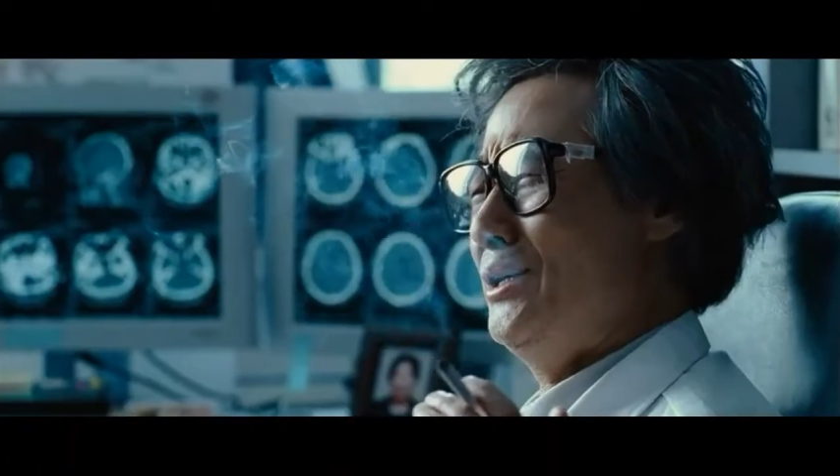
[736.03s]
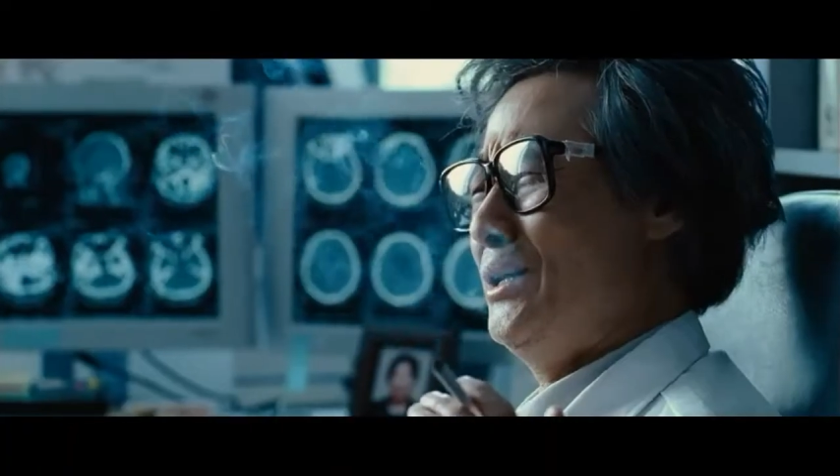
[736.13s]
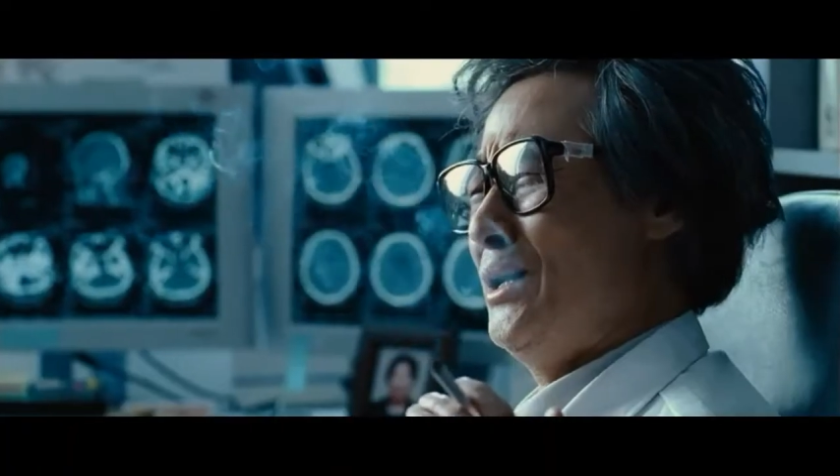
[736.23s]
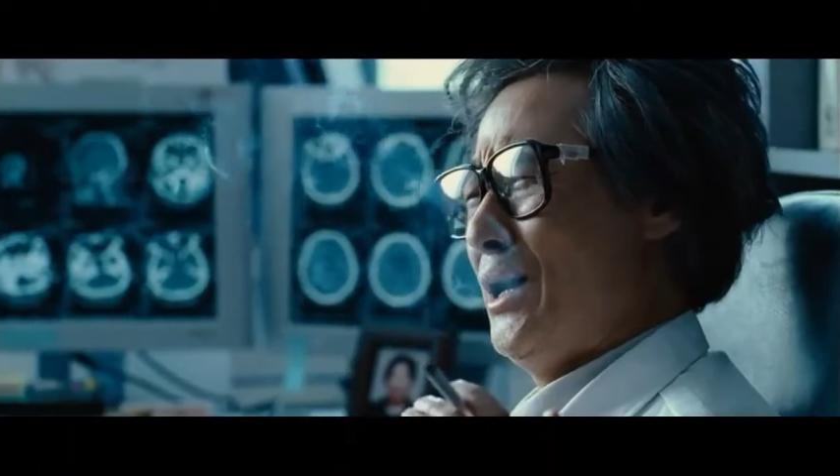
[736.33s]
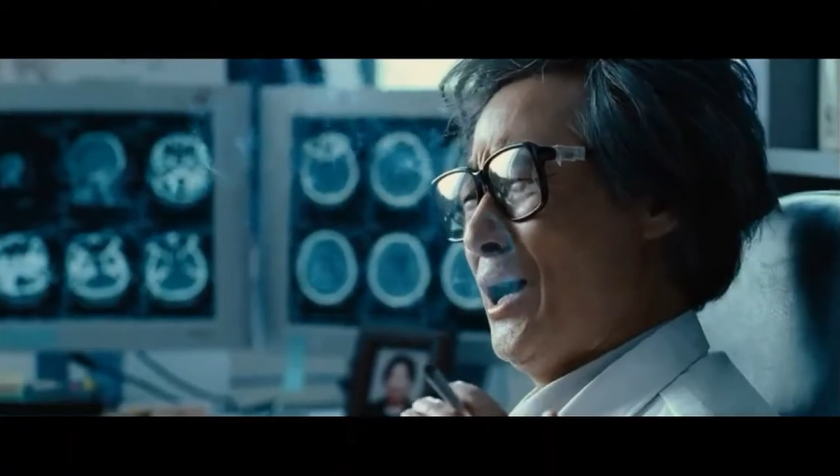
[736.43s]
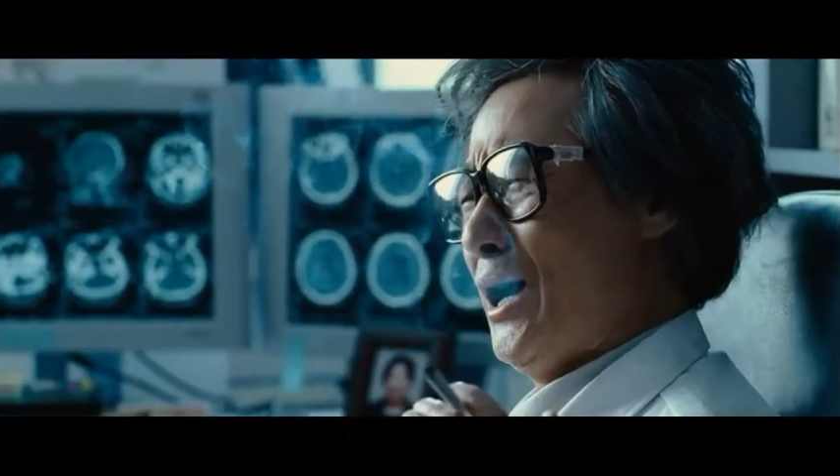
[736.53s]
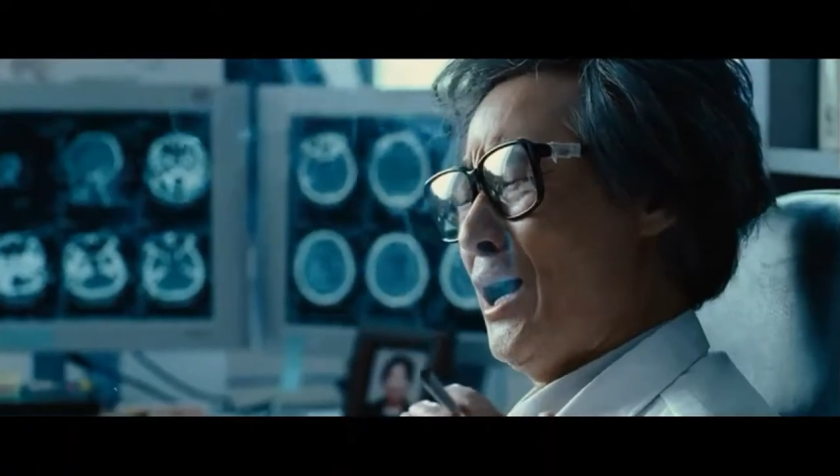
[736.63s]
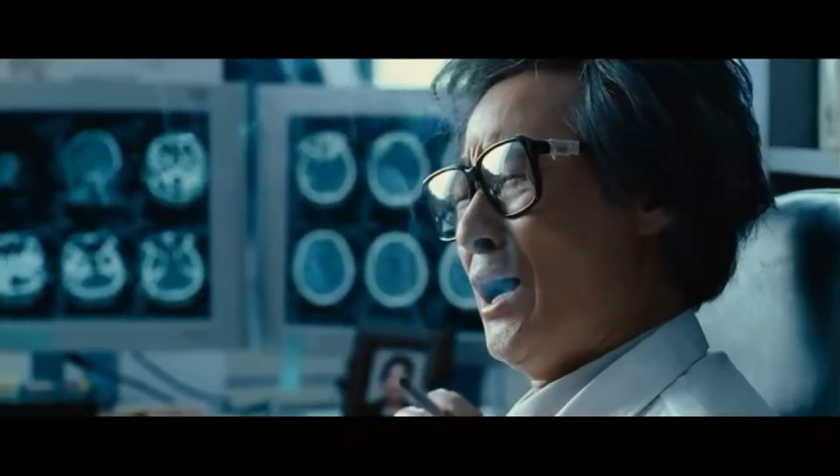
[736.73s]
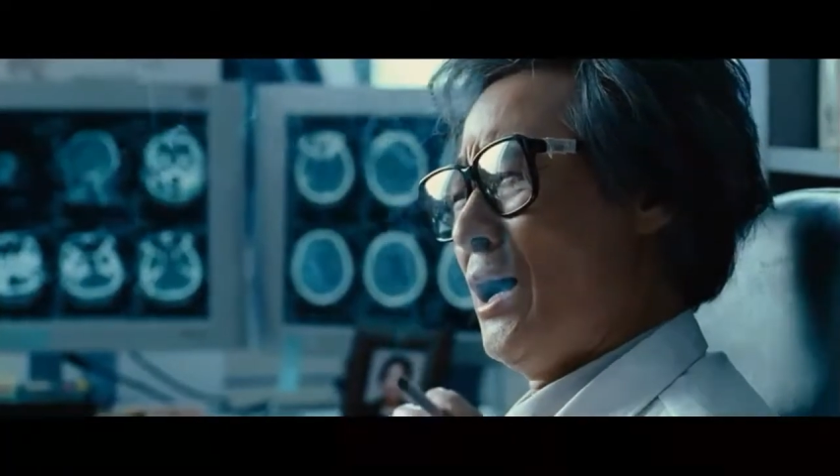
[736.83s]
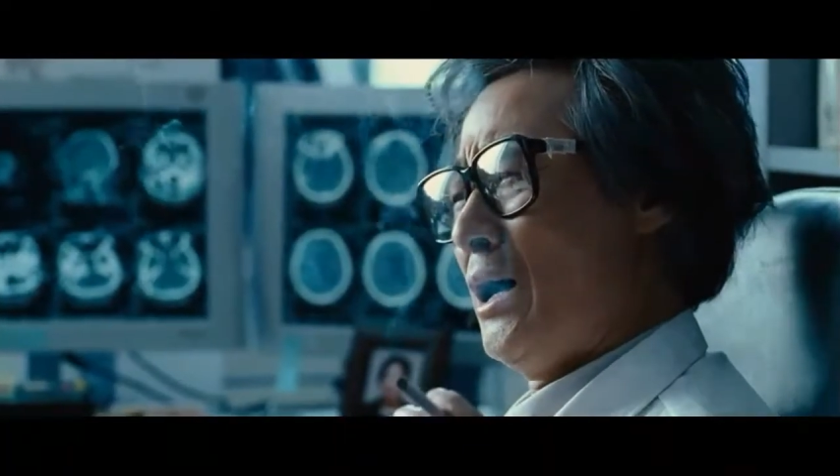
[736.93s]
जहाँ हम पहली
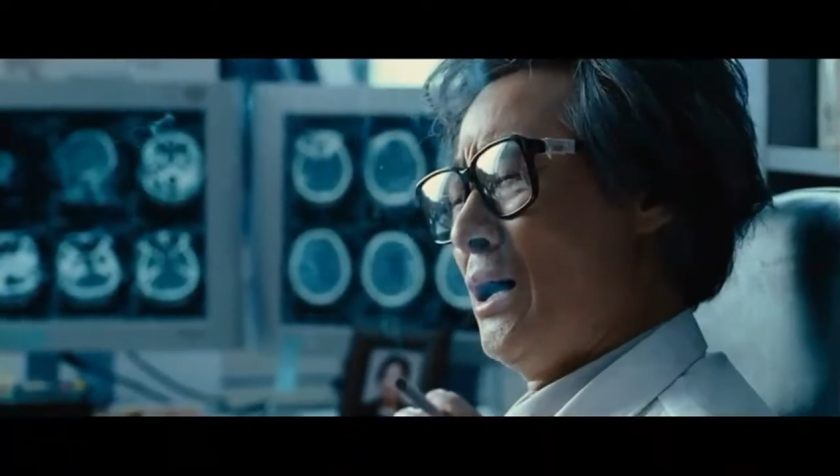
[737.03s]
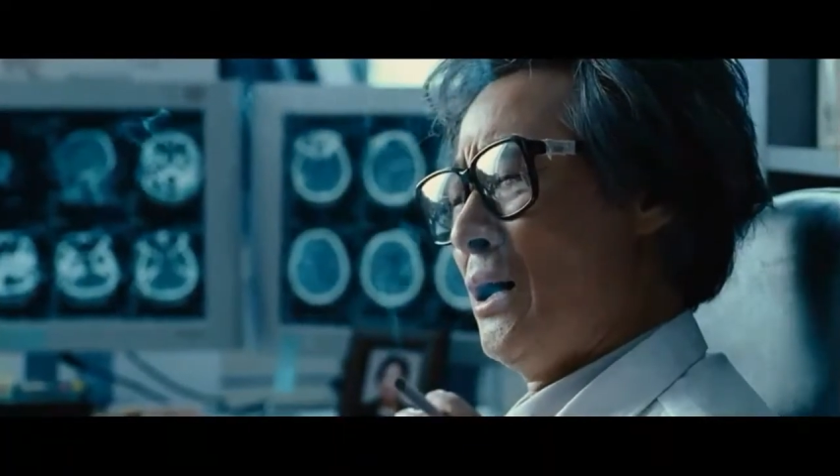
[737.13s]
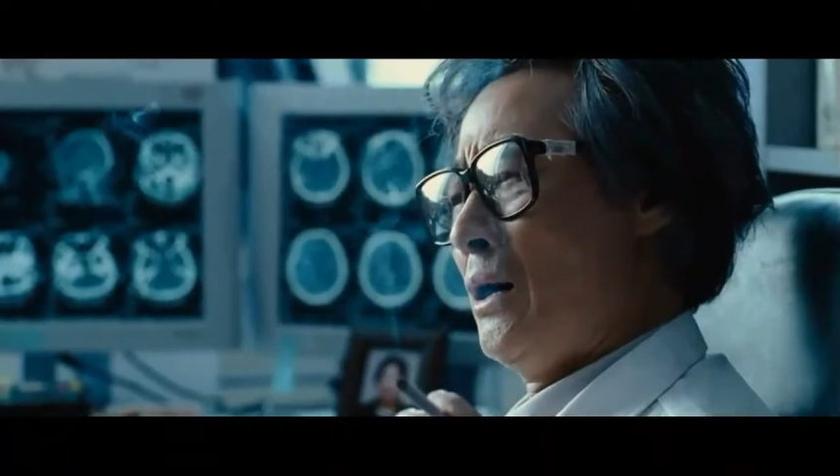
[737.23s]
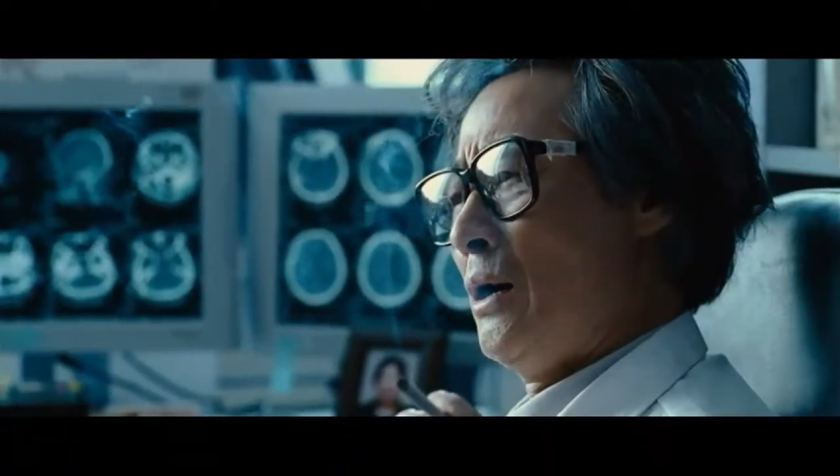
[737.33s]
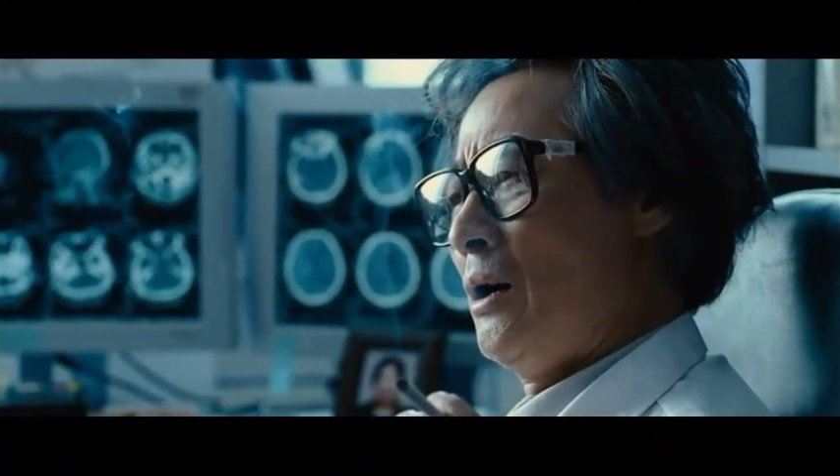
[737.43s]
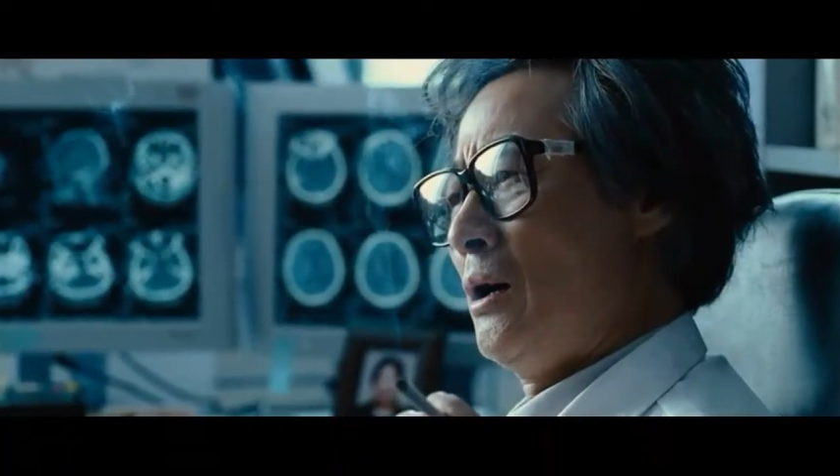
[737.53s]
बार मिले थे